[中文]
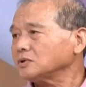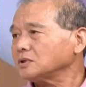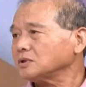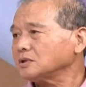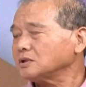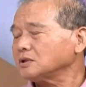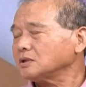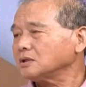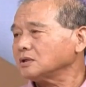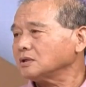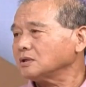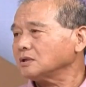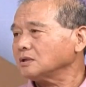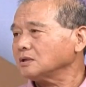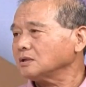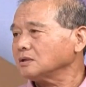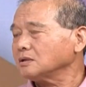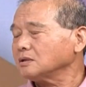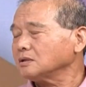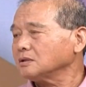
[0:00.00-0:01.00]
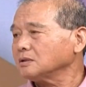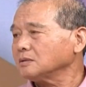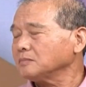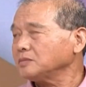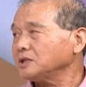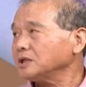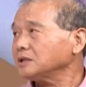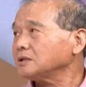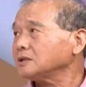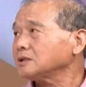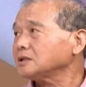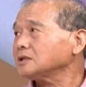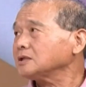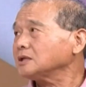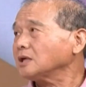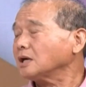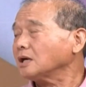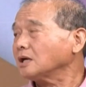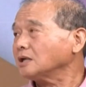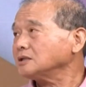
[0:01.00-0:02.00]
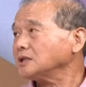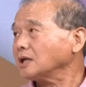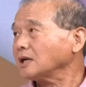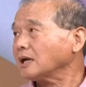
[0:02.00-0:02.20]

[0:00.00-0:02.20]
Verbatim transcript: 就是，平时吃点